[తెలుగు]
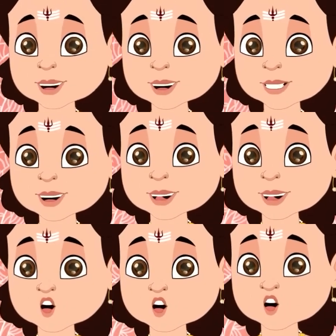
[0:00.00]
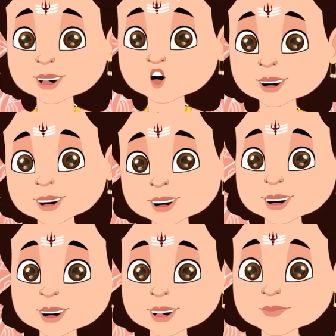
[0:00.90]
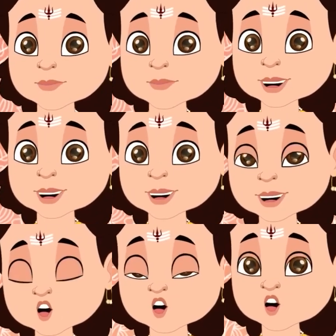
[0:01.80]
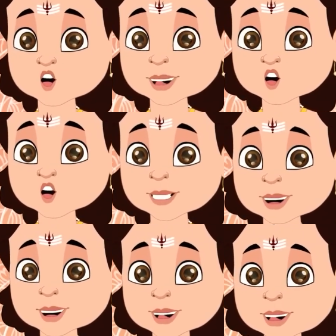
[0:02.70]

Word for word: ప్రేమ భావాల జ్యోతిని వెలిగిస్తూనే ఉండండి